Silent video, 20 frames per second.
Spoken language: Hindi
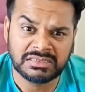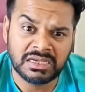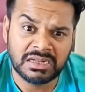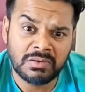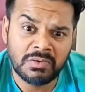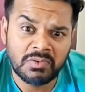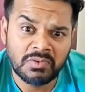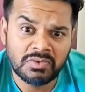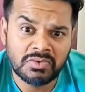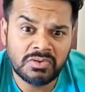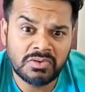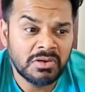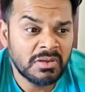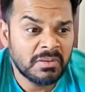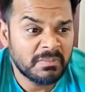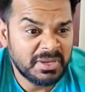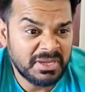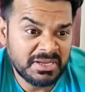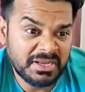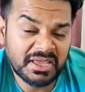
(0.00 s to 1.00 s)
अक्सर लोगों को
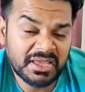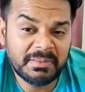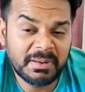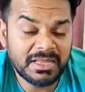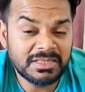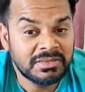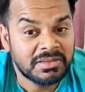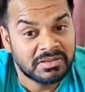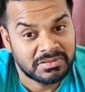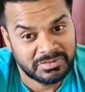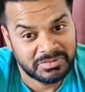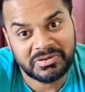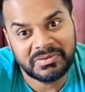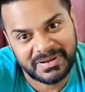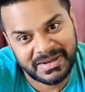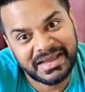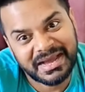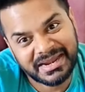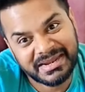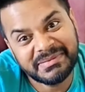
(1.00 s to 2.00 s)
पीने के बाद
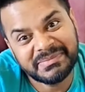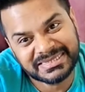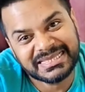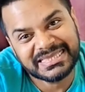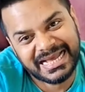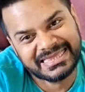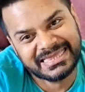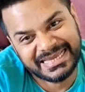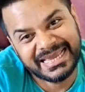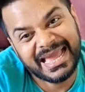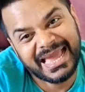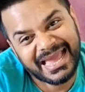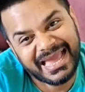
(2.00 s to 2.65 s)
दुख भरे गाने पसंद आते